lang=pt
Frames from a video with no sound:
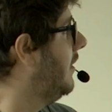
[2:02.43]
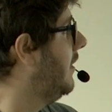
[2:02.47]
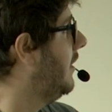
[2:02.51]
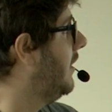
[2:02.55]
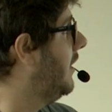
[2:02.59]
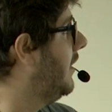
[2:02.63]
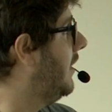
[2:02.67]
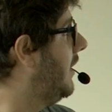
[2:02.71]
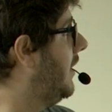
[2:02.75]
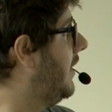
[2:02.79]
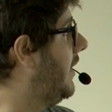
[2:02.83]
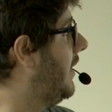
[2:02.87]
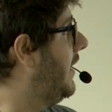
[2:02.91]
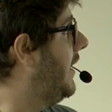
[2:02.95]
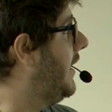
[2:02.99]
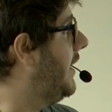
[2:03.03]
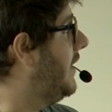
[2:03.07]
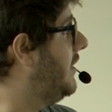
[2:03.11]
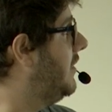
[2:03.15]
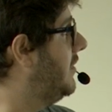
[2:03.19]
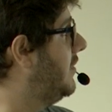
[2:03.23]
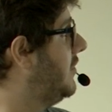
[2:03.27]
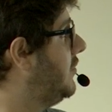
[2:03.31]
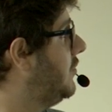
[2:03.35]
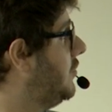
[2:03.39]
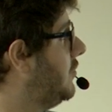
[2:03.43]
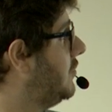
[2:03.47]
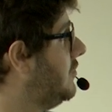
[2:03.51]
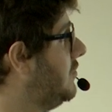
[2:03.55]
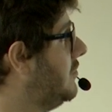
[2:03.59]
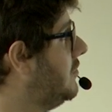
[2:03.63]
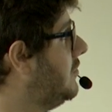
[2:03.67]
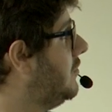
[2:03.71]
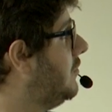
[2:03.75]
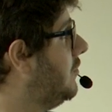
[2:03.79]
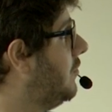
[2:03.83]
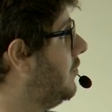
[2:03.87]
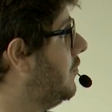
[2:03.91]
É, é, isso.
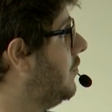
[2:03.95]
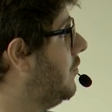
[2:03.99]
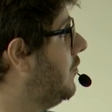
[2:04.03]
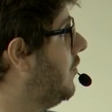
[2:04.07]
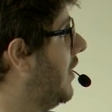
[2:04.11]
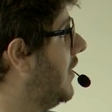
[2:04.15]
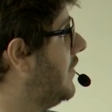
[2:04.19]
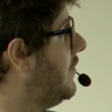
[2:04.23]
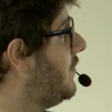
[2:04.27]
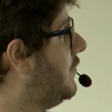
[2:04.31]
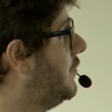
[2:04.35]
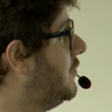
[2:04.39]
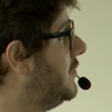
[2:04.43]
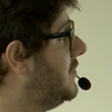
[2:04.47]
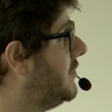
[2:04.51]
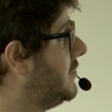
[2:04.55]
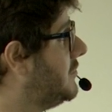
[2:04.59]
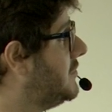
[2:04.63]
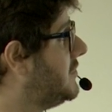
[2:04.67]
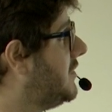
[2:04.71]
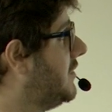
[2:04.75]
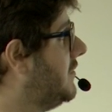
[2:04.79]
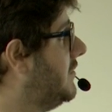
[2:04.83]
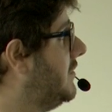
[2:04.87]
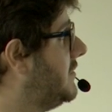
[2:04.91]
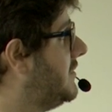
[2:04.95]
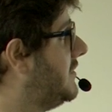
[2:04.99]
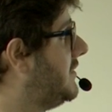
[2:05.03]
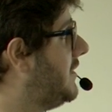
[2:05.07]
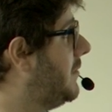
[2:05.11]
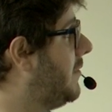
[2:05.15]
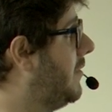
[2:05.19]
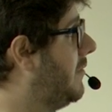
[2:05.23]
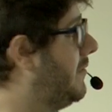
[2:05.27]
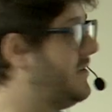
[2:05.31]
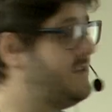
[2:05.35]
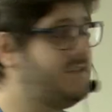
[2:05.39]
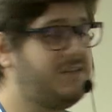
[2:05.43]
O iFood é um serviço
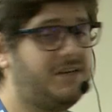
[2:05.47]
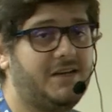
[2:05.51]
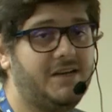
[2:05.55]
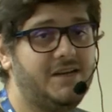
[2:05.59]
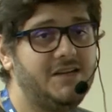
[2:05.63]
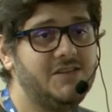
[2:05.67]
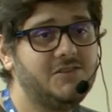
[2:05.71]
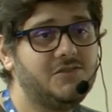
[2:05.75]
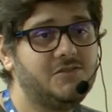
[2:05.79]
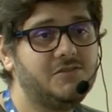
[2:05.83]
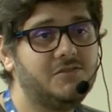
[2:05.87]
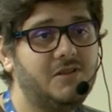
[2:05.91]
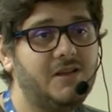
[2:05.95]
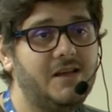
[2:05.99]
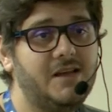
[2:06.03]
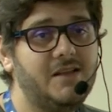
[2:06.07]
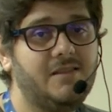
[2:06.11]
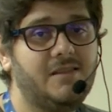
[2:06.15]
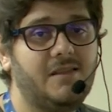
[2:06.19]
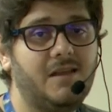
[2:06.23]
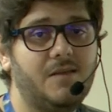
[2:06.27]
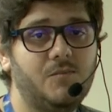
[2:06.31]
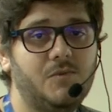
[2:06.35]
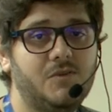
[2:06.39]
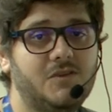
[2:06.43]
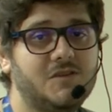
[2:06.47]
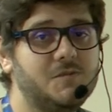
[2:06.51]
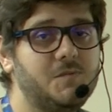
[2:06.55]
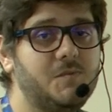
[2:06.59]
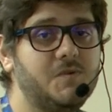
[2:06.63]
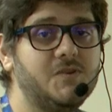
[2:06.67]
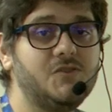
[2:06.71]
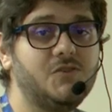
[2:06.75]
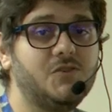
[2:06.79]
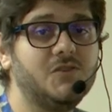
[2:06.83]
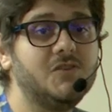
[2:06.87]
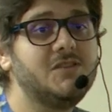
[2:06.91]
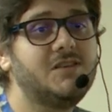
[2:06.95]
extremamente crítico, né? Tem muitas
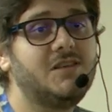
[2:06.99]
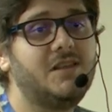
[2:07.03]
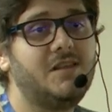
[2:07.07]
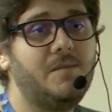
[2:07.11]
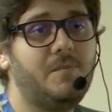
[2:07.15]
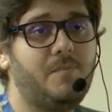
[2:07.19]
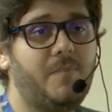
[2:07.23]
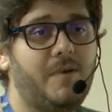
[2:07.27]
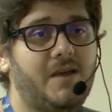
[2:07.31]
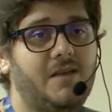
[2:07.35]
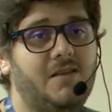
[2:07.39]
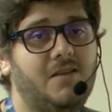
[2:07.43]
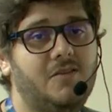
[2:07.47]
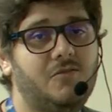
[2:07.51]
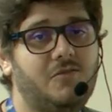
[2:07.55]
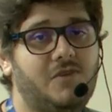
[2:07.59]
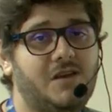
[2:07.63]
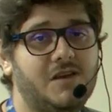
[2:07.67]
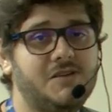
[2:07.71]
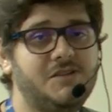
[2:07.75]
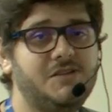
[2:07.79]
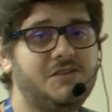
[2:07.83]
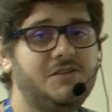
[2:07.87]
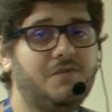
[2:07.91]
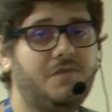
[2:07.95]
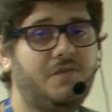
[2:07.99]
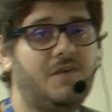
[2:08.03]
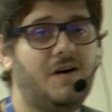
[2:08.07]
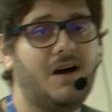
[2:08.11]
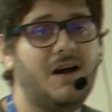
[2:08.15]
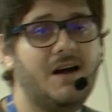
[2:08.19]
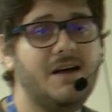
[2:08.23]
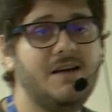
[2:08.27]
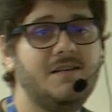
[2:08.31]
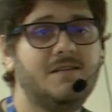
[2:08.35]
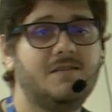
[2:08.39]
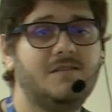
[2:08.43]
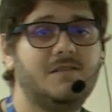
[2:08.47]
pessoas que dependem do que a gente
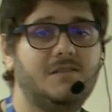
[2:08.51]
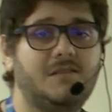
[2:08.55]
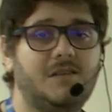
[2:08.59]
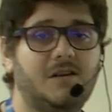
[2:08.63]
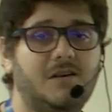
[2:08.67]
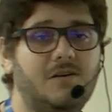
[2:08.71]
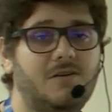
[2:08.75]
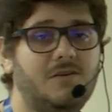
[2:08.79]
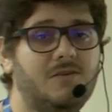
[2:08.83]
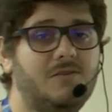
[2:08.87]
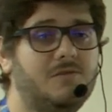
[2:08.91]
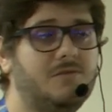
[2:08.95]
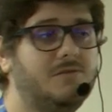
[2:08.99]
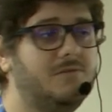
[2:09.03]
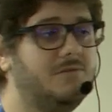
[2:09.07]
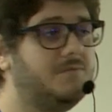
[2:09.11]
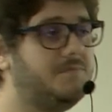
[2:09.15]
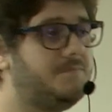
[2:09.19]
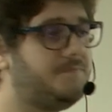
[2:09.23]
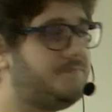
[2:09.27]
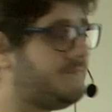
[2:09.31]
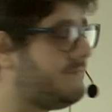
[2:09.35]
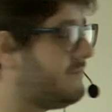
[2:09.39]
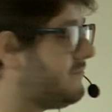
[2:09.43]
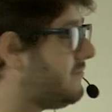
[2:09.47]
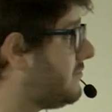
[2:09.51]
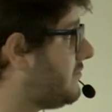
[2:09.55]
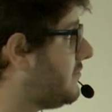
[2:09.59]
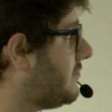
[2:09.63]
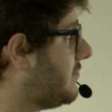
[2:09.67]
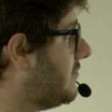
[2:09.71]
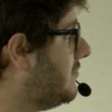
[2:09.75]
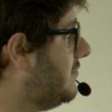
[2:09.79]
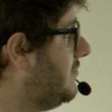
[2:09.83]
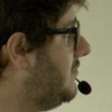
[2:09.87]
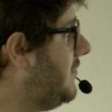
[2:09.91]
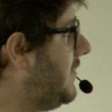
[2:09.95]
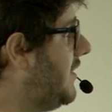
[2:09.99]
faz, então
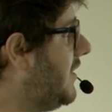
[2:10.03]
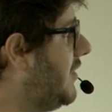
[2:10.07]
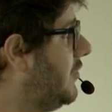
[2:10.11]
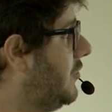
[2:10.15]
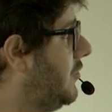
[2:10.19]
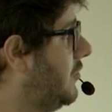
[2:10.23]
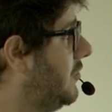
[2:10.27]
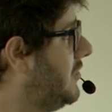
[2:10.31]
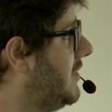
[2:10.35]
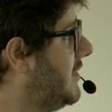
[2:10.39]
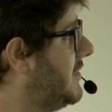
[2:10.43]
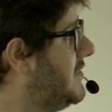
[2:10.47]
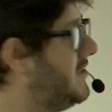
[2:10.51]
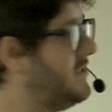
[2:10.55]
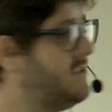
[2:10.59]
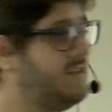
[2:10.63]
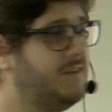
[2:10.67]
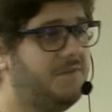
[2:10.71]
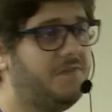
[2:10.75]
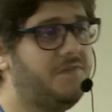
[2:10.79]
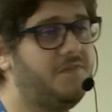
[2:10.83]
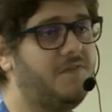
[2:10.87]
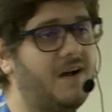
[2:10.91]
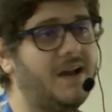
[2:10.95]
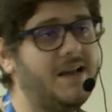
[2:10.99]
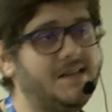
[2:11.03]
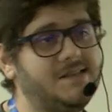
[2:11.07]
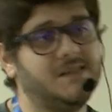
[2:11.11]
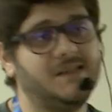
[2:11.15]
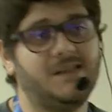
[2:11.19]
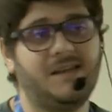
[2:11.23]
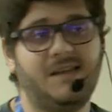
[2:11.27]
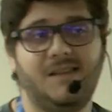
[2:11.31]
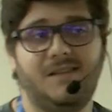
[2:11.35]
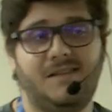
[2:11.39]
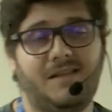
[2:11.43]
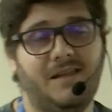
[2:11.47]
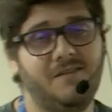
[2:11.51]
tudo que a gente faz
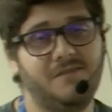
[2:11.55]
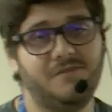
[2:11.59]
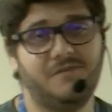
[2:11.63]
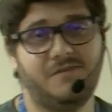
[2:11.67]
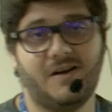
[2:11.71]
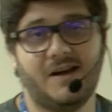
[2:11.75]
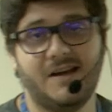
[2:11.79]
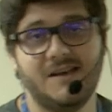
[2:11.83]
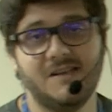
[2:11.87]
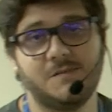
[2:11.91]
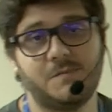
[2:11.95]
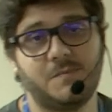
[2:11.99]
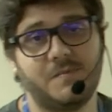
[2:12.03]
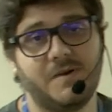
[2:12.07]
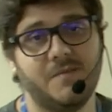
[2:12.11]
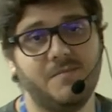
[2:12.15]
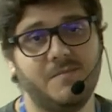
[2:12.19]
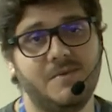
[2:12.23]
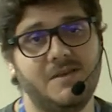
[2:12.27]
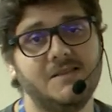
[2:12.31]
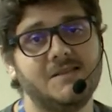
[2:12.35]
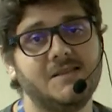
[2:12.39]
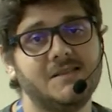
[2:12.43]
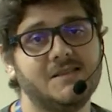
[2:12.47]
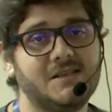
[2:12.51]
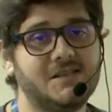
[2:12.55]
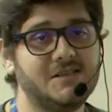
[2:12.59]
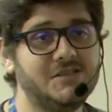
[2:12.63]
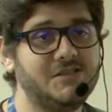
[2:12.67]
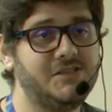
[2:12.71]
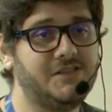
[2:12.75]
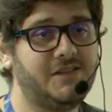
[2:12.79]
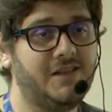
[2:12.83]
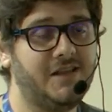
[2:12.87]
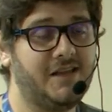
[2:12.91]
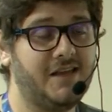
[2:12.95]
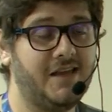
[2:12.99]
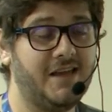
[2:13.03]
aqui tem várias premissas que a
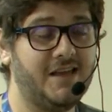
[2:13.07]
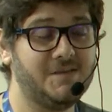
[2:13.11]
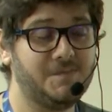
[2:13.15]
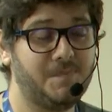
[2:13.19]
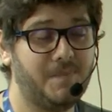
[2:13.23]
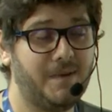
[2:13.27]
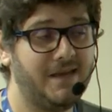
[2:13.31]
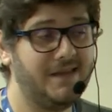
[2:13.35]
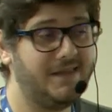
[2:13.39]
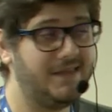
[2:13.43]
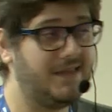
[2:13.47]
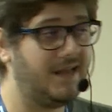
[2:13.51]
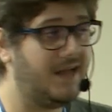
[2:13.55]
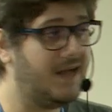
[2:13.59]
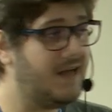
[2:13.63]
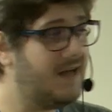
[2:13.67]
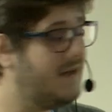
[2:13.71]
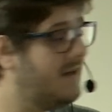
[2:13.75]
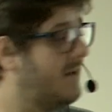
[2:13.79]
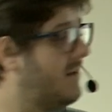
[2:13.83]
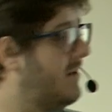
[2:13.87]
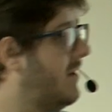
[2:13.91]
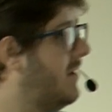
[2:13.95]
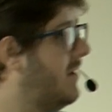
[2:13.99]
gente tem que respeitar: